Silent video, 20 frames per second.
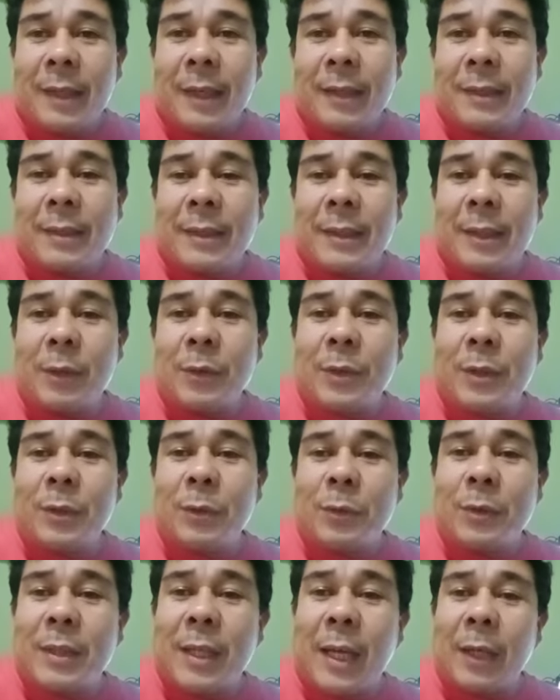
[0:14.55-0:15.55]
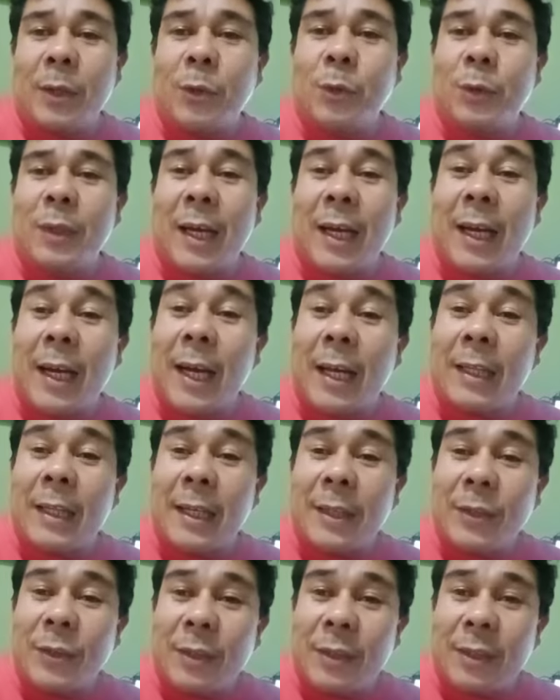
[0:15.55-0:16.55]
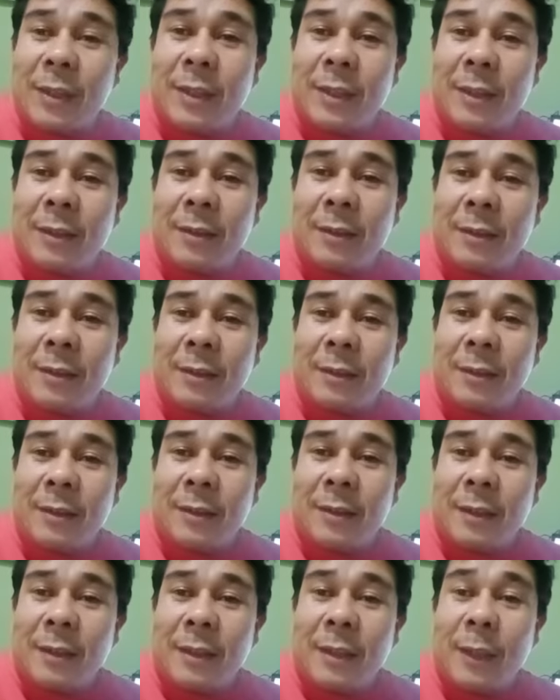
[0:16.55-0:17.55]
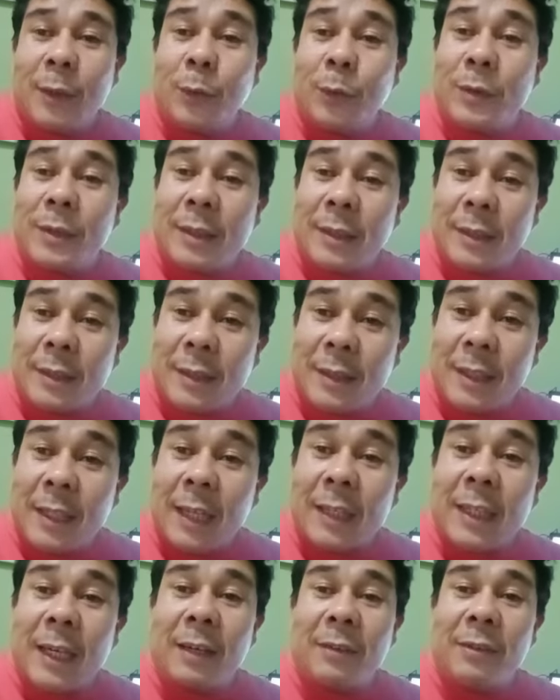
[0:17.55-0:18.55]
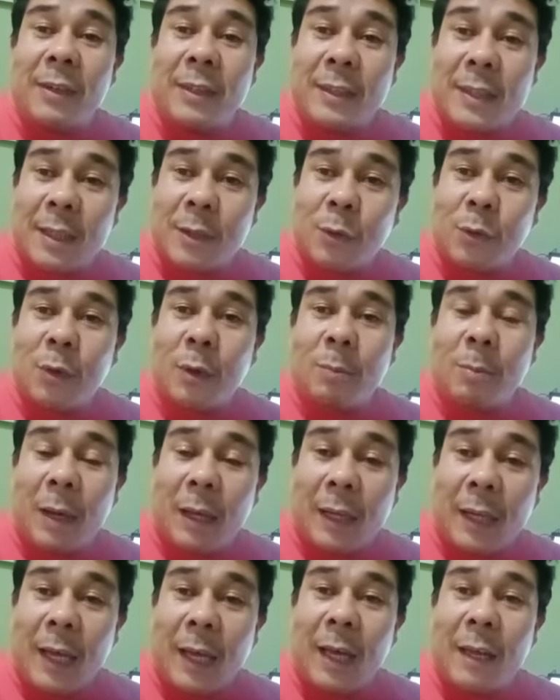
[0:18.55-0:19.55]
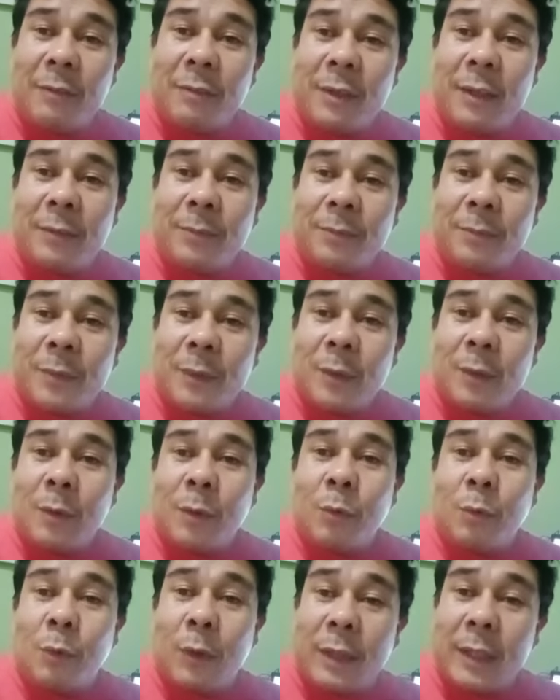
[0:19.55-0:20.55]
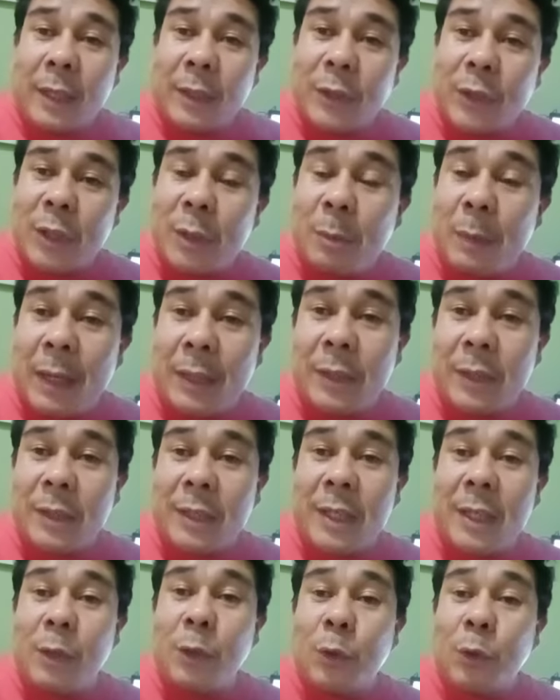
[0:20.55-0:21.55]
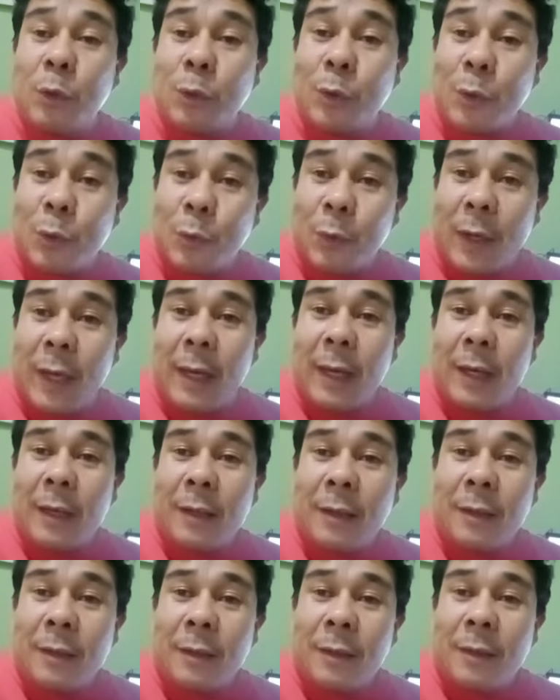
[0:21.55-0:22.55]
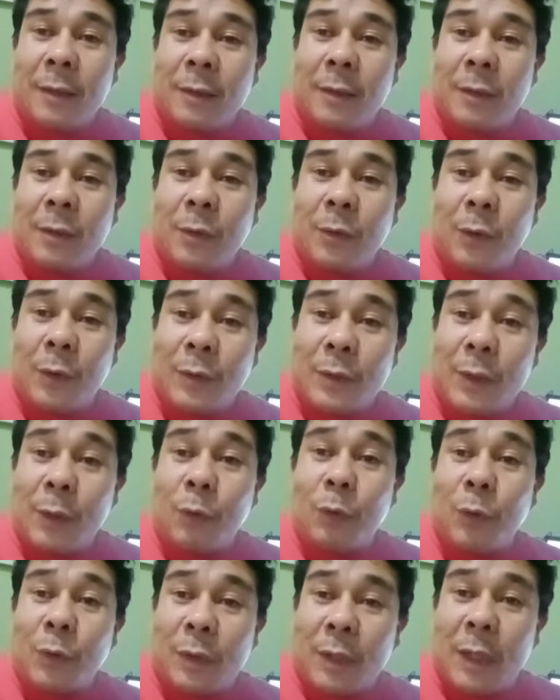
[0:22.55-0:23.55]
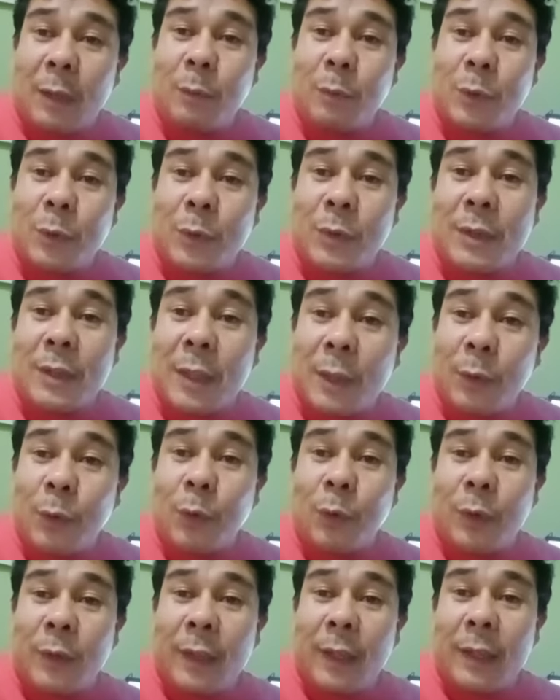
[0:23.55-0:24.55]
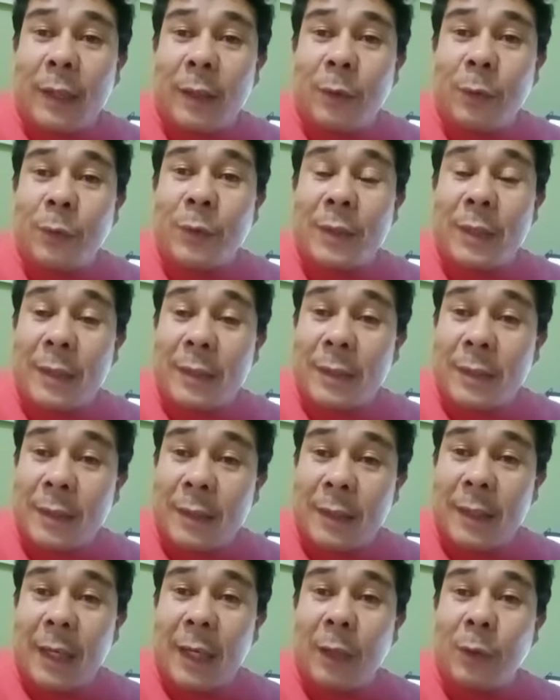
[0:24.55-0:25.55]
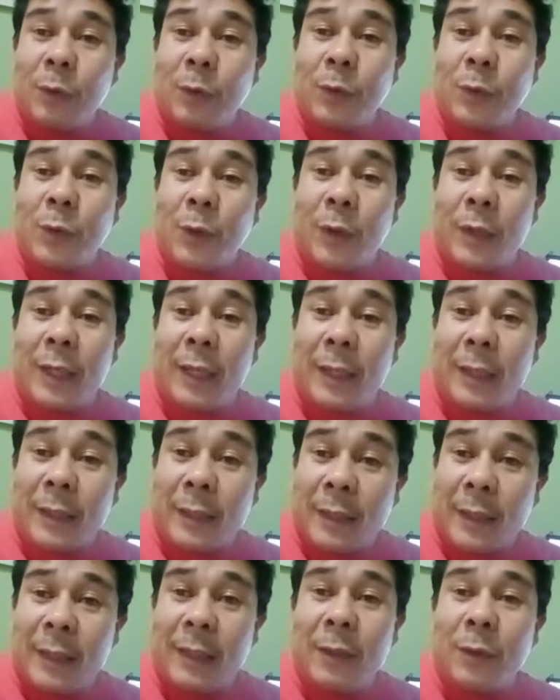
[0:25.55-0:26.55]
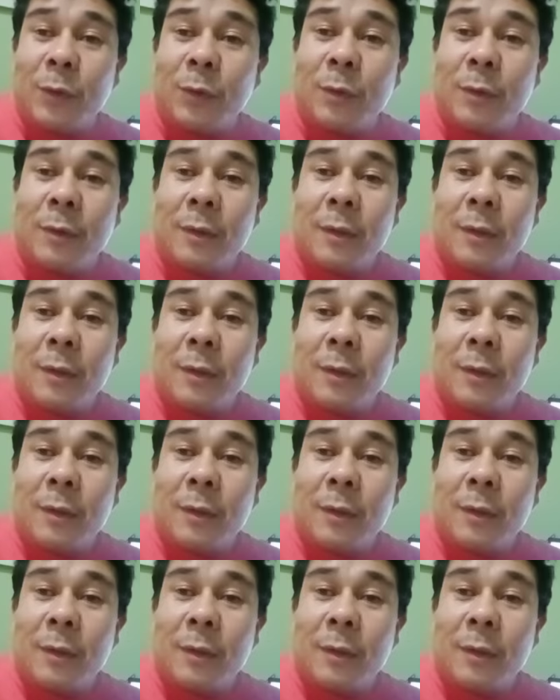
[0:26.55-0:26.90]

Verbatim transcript: Esse Deus que nos ajuda a cada dia, que nos ensina através da sua palavra. Quando a gente medita em Josué, nós encontramos o Senhor, né, nos ensinando, nos orientando